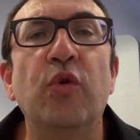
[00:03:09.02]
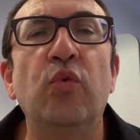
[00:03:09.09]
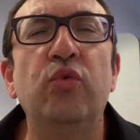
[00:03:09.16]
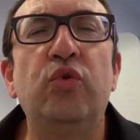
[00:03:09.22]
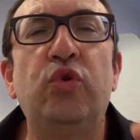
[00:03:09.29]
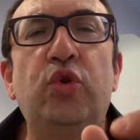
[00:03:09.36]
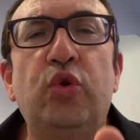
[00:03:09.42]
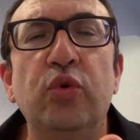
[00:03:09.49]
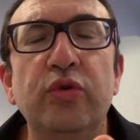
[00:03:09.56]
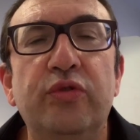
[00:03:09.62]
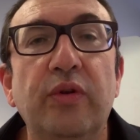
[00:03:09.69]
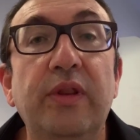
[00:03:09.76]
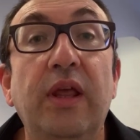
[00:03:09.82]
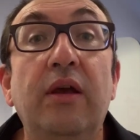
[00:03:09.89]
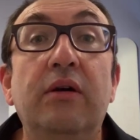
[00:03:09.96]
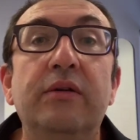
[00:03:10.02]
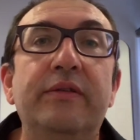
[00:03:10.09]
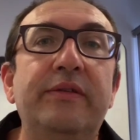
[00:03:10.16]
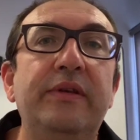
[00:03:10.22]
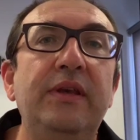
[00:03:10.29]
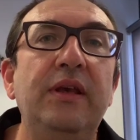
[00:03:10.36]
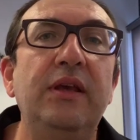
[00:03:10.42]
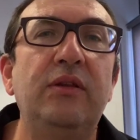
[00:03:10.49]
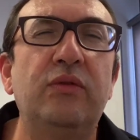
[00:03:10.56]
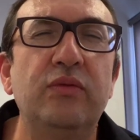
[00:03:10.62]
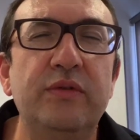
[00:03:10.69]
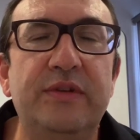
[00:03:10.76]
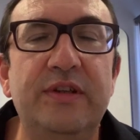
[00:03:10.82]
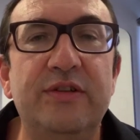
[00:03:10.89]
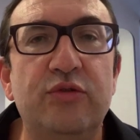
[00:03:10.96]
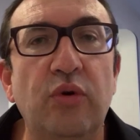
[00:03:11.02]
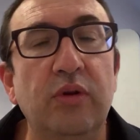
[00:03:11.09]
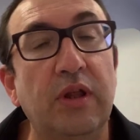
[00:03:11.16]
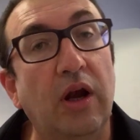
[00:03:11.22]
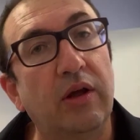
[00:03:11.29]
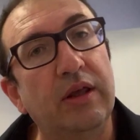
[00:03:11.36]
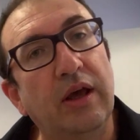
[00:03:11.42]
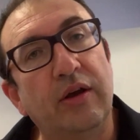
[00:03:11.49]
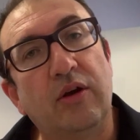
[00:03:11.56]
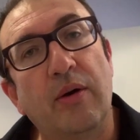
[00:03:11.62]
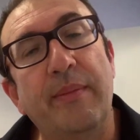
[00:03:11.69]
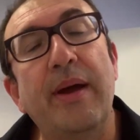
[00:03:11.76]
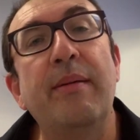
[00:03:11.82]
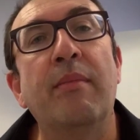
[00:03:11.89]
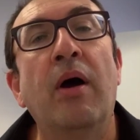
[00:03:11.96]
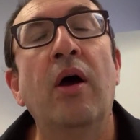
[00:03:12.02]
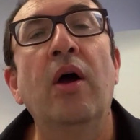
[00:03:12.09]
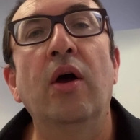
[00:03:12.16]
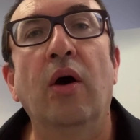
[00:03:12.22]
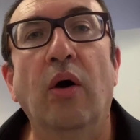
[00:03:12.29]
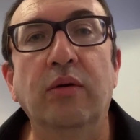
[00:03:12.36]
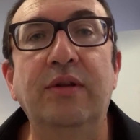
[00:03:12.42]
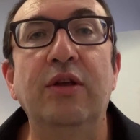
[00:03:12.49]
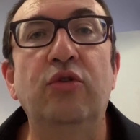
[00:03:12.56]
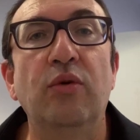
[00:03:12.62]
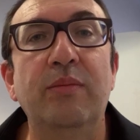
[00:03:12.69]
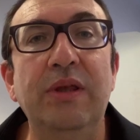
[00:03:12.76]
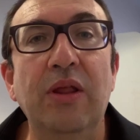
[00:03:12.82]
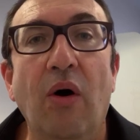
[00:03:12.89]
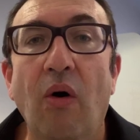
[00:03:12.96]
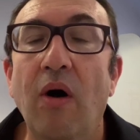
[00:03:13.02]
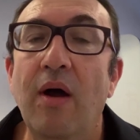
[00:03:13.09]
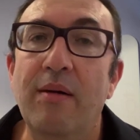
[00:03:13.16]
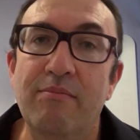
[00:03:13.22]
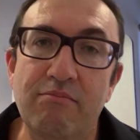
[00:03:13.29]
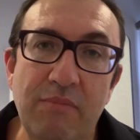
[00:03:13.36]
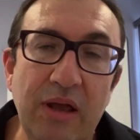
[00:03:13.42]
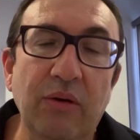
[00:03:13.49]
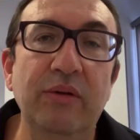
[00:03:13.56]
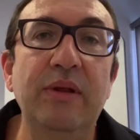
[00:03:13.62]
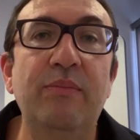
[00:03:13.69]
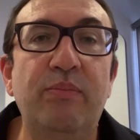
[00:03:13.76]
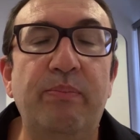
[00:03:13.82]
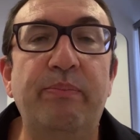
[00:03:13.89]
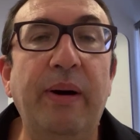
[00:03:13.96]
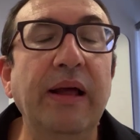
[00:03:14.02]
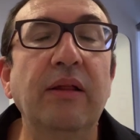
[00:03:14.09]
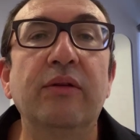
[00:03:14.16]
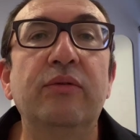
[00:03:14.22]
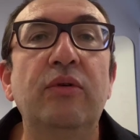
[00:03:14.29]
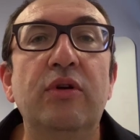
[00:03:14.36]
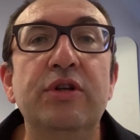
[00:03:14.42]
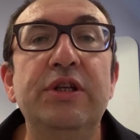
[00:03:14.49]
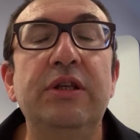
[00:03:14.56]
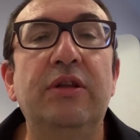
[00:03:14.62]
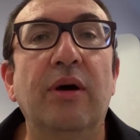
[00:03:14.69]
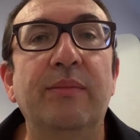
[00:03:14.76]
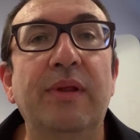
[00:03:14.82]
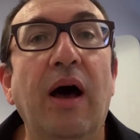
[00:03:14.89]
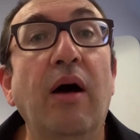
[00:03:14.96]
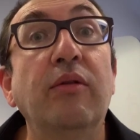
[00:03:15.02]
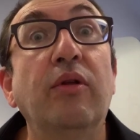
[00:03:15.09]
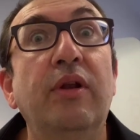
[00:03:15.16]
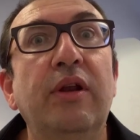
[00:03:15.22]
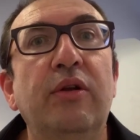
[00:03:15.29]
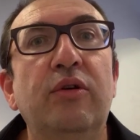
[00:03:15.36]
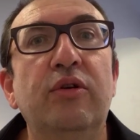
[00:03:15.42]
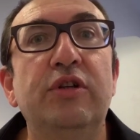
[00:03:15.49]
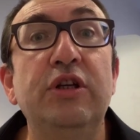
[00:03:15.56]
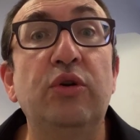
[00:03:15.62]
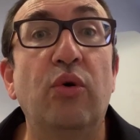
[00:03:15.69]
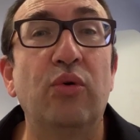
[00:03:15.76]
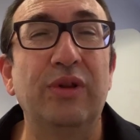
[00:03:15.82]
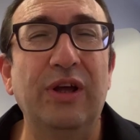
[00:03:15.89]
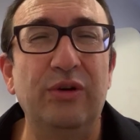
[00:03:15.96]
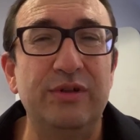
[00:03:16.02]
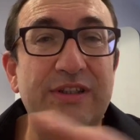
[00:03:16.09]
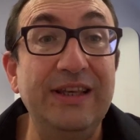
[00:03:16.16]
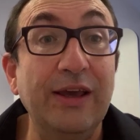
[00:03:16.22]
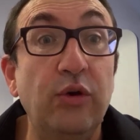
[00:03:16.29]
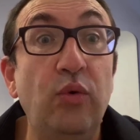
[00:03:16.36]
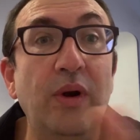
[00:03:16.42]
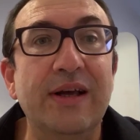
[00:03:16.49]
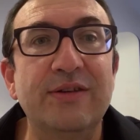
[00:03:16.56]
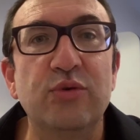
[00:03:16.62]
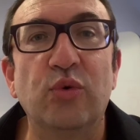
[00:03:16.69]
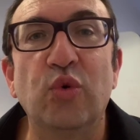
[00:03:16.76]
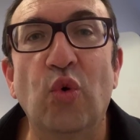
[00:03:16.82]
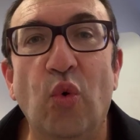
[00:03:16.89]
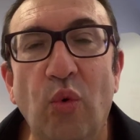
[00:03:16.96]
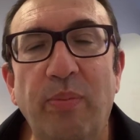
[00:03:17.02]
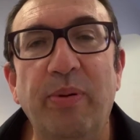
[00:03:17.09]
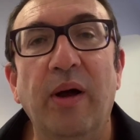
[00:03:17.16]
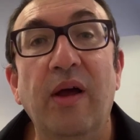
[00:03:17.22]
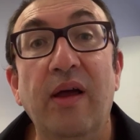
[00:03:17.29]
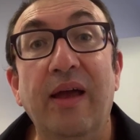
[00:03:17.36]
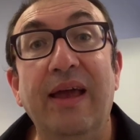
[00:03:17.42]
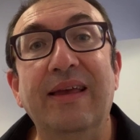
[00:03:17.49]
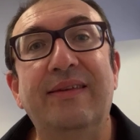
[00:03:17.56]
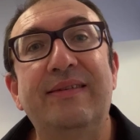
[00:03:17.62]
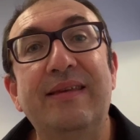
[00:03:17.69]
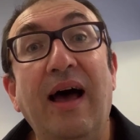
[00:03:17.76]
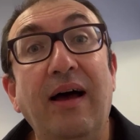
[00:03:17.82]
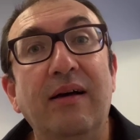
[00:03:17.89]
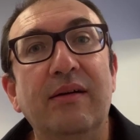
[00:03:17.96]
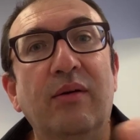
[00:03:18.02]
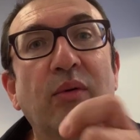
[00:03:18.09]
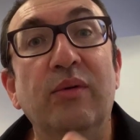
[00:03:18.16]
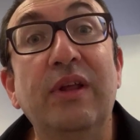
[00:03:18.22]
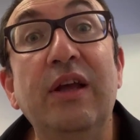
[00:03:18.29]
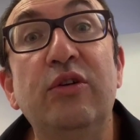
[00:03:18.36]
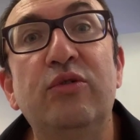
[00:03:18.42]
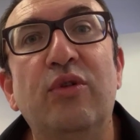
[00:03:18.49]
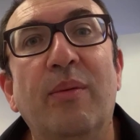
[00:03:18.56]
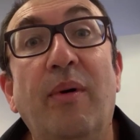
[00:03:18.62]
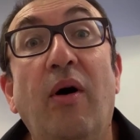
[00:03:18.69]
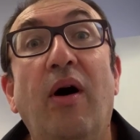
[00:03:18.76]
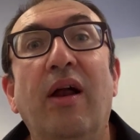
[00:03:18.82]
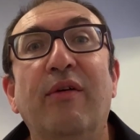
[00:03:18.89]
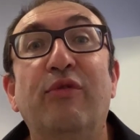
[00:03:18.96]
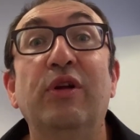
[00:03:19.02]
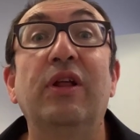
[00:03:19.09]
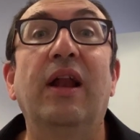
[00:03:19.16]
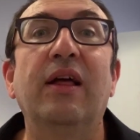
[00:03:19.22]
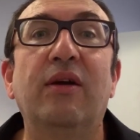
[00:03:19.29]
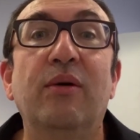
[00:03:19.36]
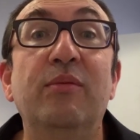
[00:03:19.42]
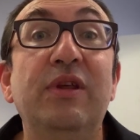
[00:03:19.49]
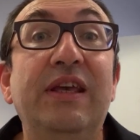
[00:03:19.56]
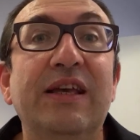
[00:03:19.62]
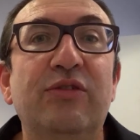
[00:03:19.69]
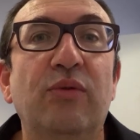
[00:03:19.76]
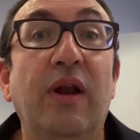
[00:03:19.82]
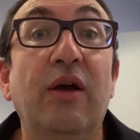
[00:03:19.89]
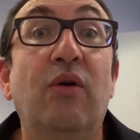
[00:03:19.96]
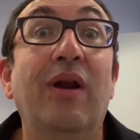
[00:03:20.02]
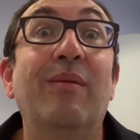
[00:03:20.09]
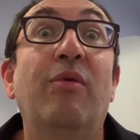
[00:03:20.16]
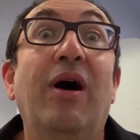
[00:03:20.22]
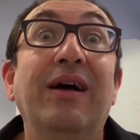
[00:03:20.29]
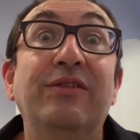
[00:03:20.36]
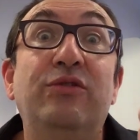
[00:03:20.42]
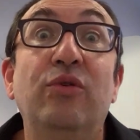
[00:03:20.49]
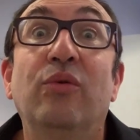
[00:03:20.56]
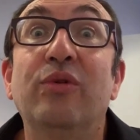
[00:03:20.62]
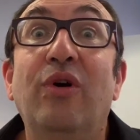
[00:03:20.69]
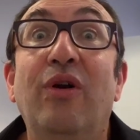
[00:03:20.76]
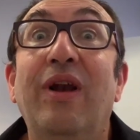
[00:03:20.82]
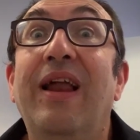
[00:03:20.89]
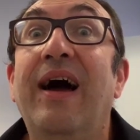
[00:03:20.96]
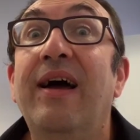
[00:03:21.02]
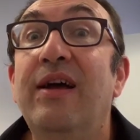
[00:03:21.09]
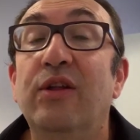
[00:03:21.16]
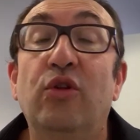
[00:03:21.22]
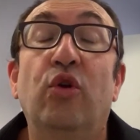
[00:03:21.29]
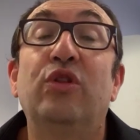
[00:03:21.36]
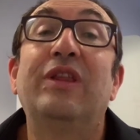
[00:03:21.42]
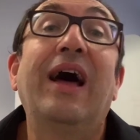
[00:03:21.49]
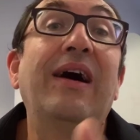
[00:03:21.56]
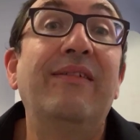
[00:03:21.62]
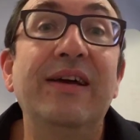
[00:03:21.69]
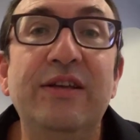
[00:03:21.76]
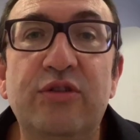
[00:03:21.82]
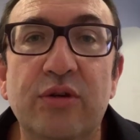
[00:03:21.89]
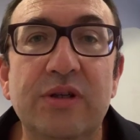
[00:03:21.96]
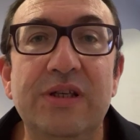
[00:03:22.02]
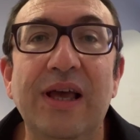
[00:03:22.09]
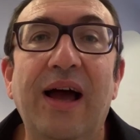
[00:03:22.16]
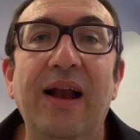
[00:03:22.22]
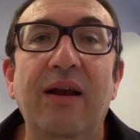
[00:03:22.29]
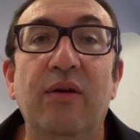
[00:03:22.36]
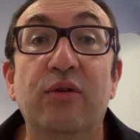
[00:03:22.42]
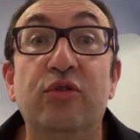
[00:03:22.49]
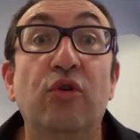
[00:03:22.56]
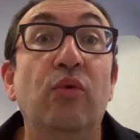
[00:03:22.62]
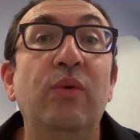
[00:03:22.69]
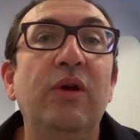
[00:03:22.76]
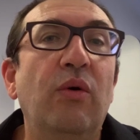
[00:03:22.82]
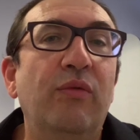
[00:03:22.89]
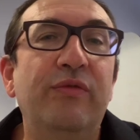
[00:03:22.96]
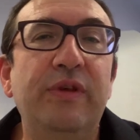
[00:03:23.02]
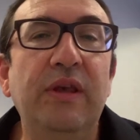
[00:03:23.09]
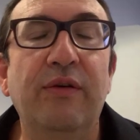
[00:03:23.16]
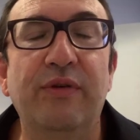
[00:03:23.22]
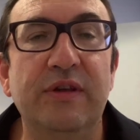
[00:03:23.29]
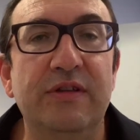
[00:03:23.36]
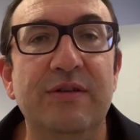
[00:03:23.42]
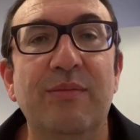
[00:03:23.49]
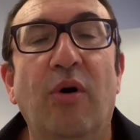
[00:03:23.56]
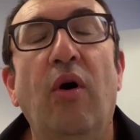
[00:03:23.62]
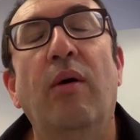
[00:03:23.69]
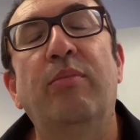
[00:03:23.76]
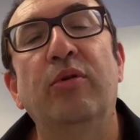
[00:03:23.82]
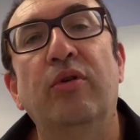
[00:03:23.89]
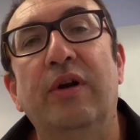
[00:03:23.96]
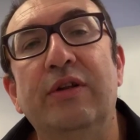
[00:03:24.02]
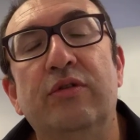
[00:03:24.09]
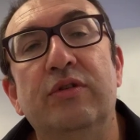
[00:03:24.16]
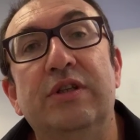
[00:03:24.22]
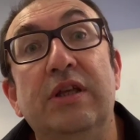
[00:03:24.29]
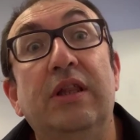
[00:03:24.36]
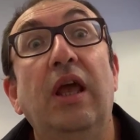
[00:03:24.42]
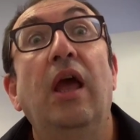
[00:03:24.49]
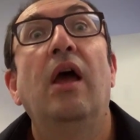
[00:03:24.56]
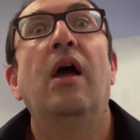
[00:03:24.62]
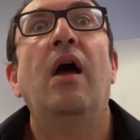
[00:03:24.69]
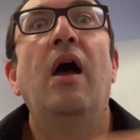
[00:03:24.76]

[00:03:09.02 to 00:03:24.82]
où tout se négocie, tout se discute. Alors il y a quand même euh, des dominants, mais on n'est pas dans une logique top-down, dans une logique au contraire de circulation de groupe. Et ça, on est justement à la fois dans la communication, la collaboration, dans, le travail social, euh, celui qu'on vit effectivement un peu dans les sociétés